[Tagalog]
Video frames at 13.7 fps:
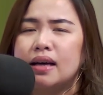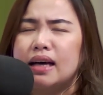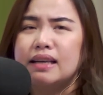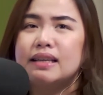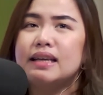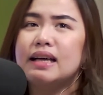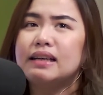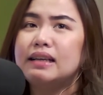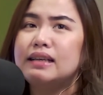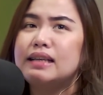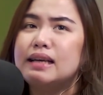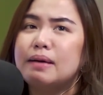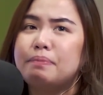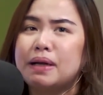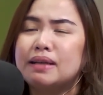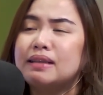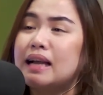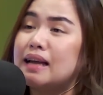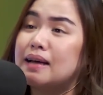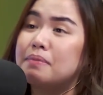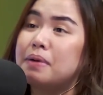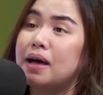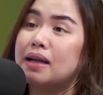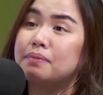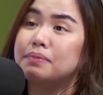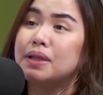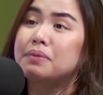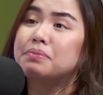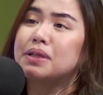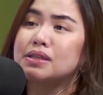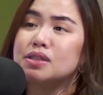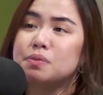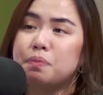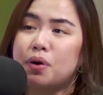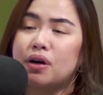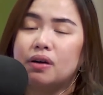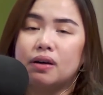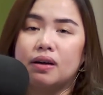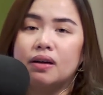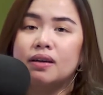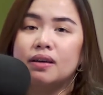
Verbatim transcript: and yet hindi ka pa rin talaga makaramdam ng spark